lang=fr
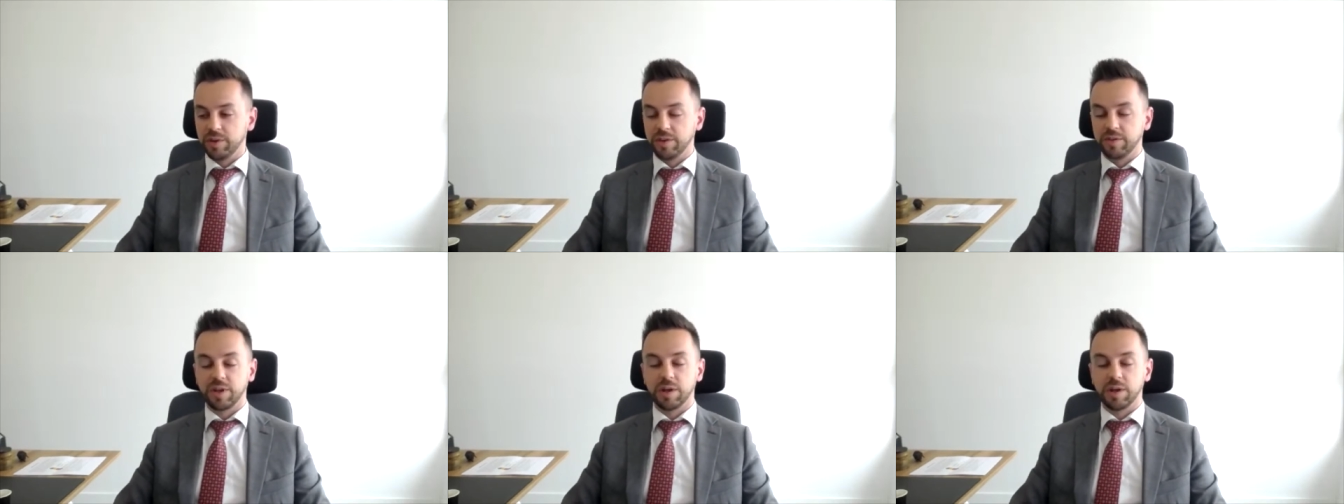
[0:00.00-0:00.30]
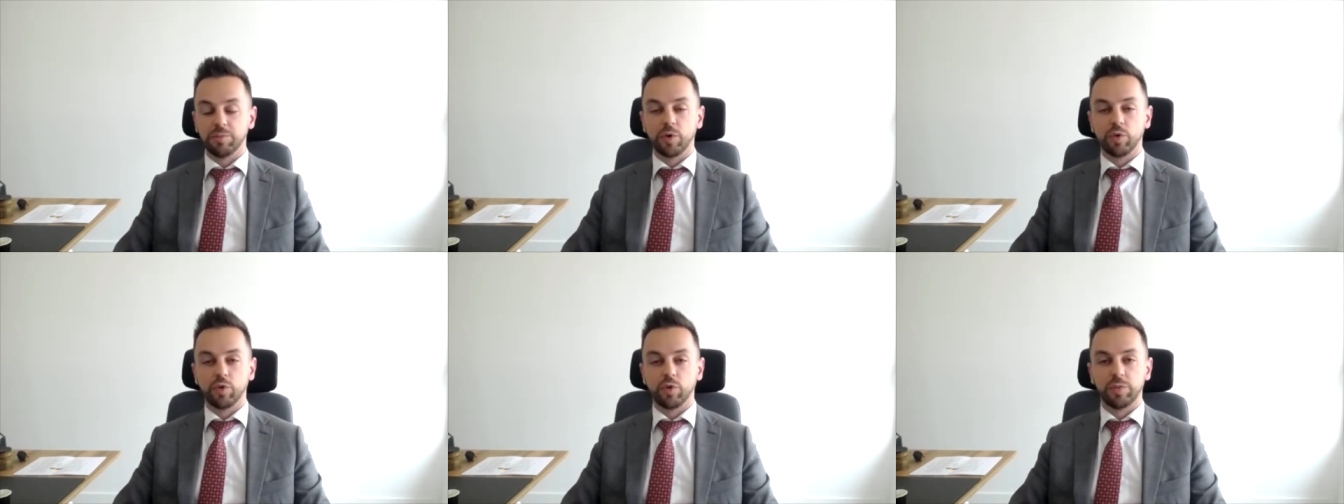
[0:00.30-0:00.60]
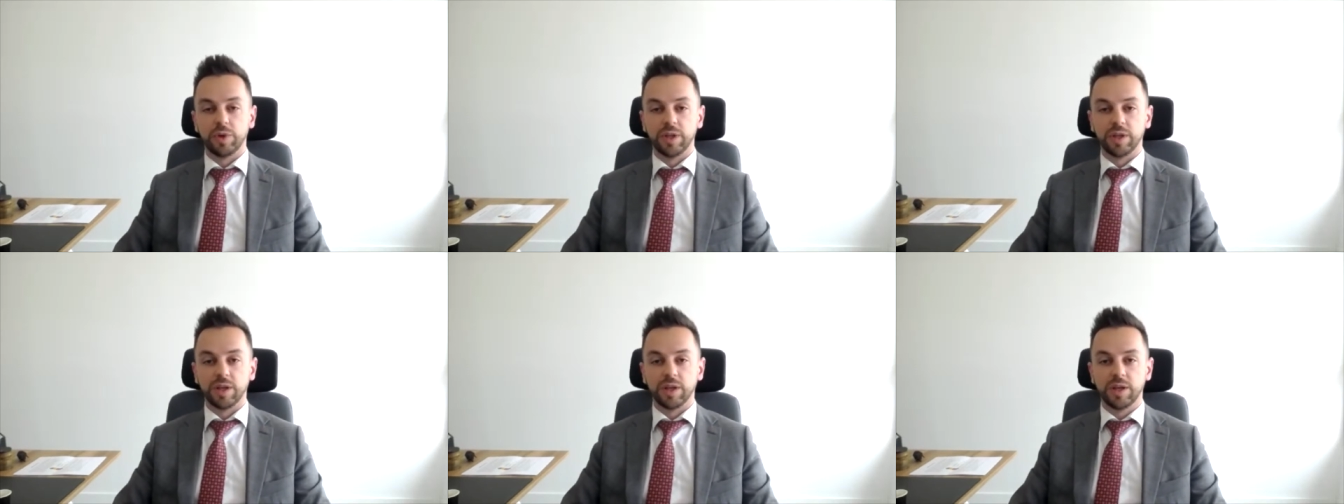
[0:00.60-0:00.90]
c'est extrêmement
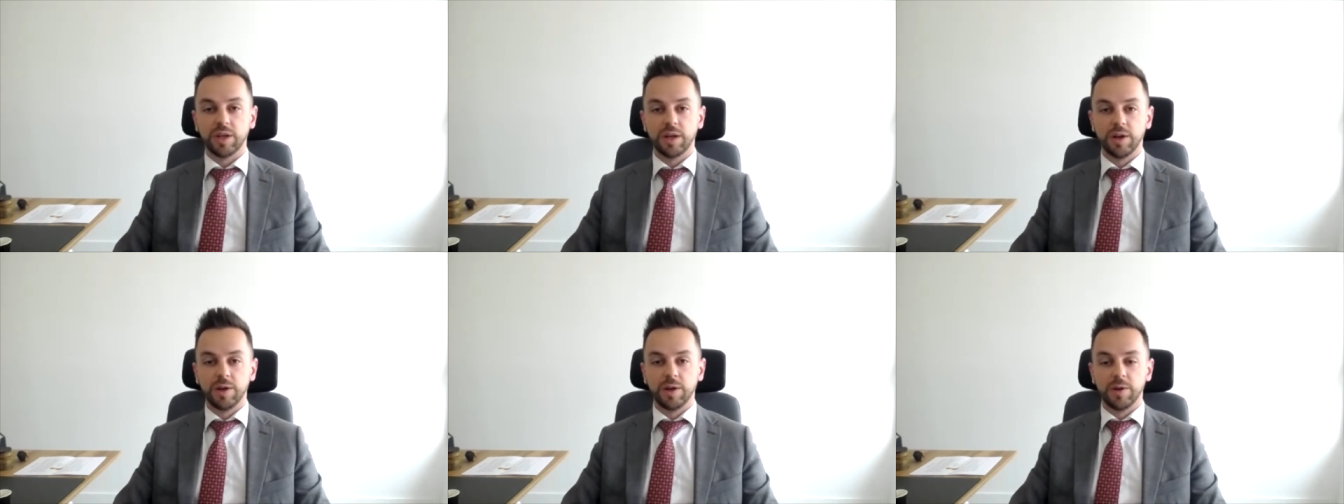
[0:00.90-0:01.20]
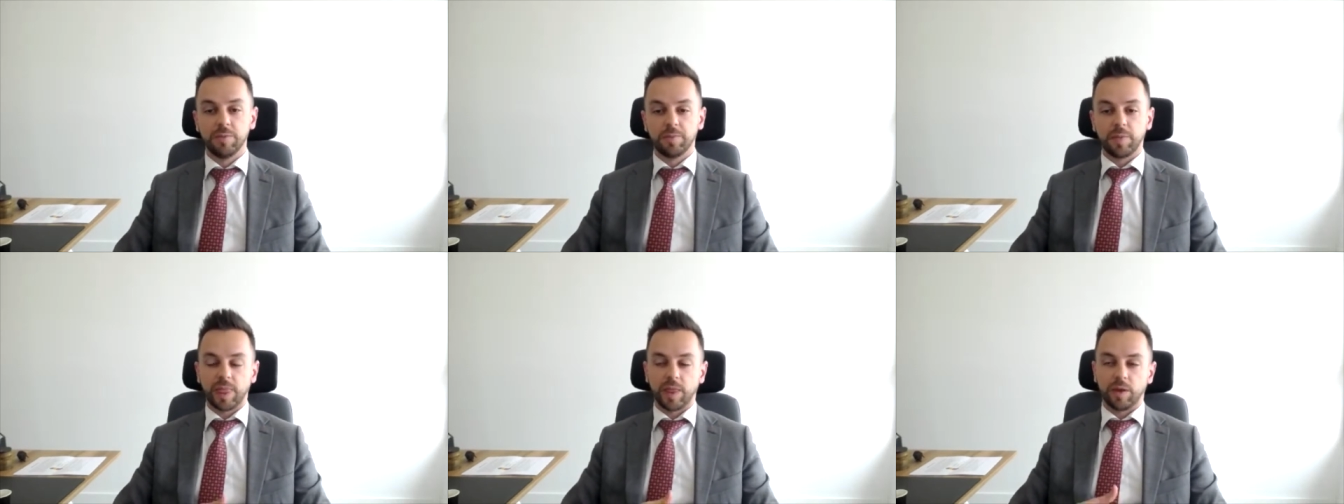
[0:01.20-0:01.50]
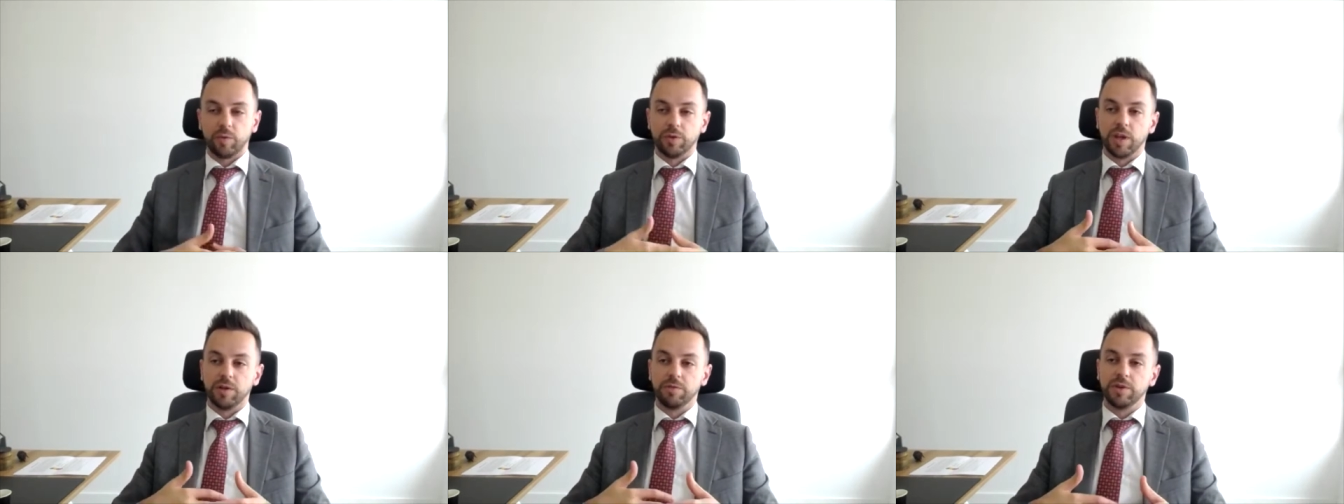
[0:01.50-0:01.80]
compliqué.
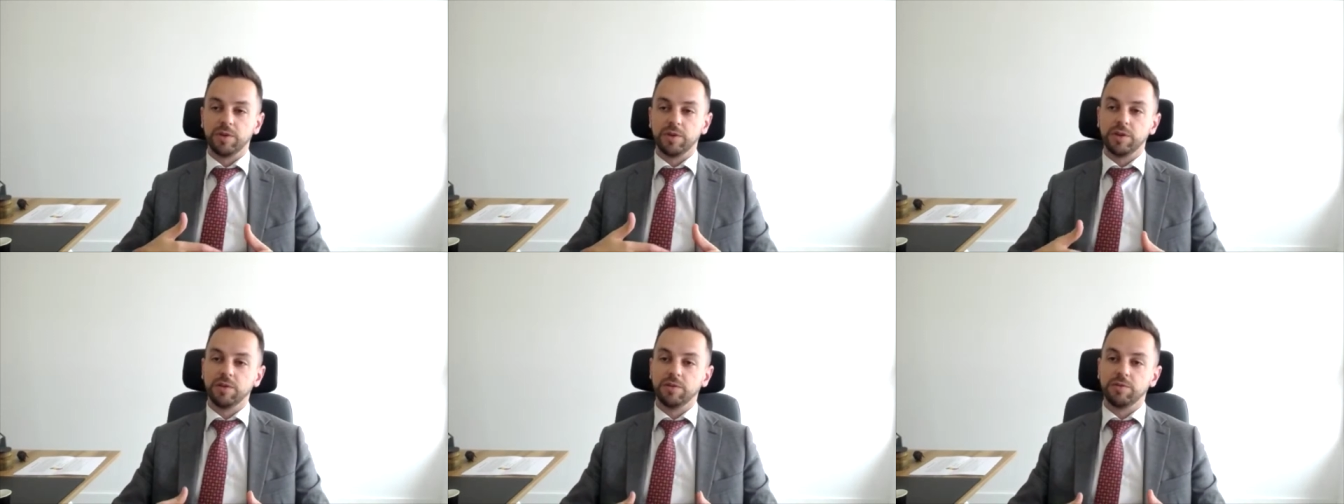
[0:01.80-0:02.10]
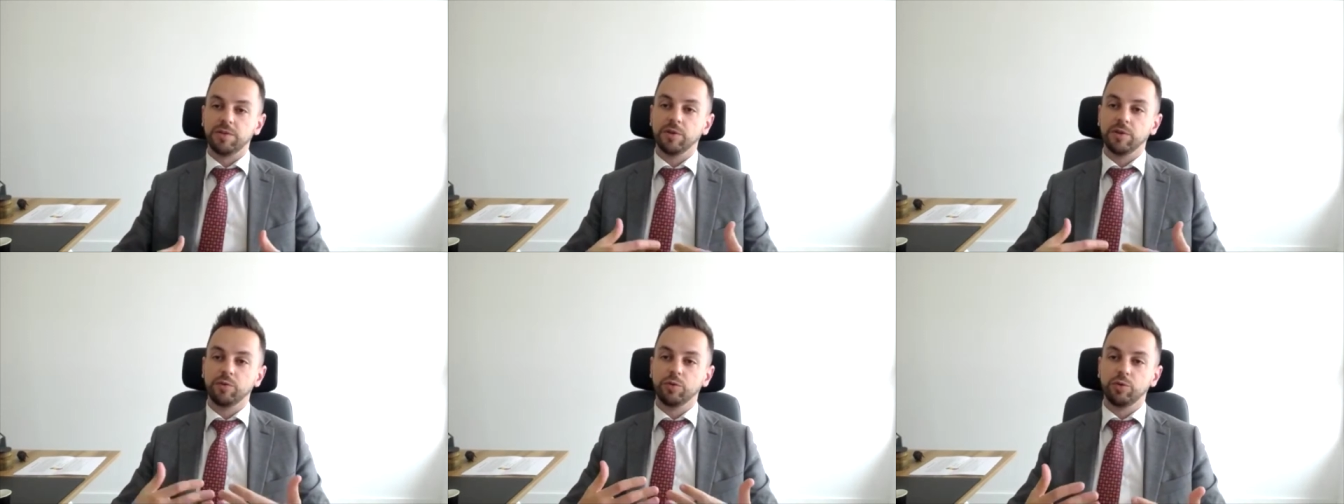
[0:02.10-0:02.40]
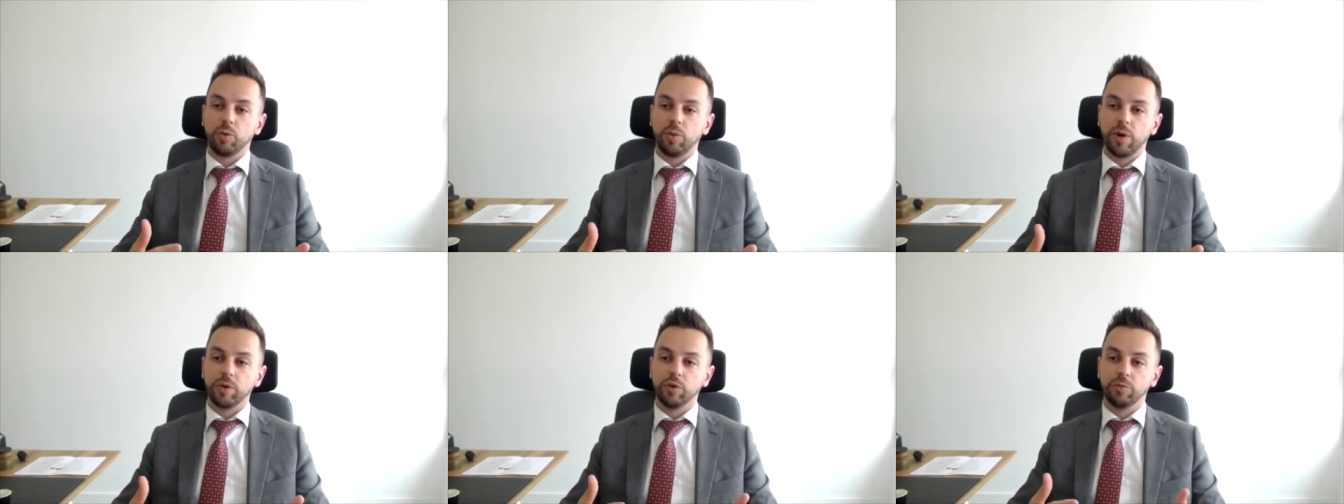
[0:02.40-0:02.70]
On avait des fins de
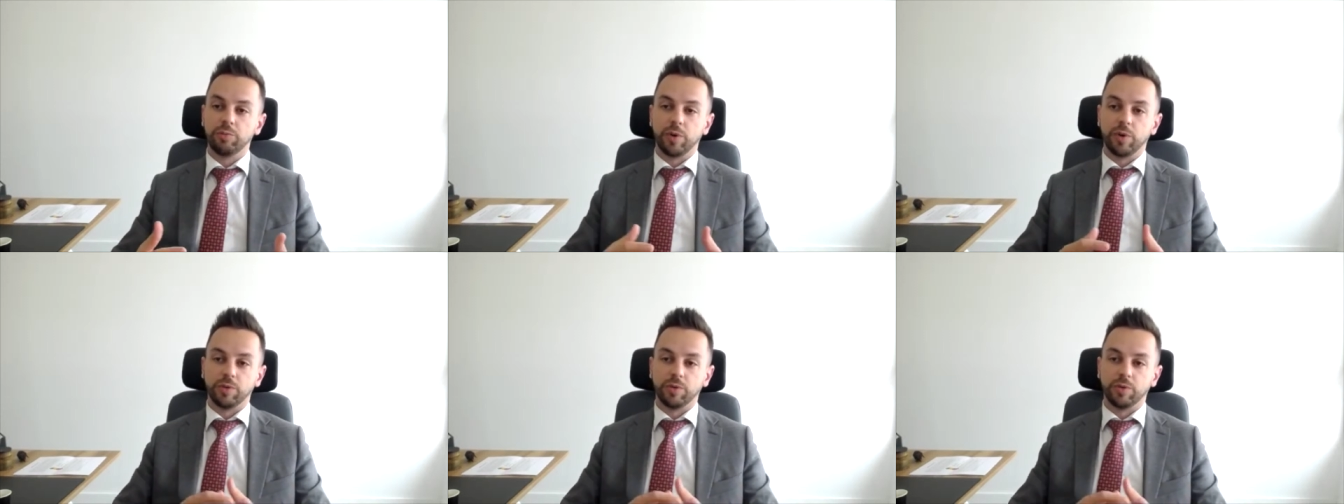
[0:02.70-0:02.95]
droit de,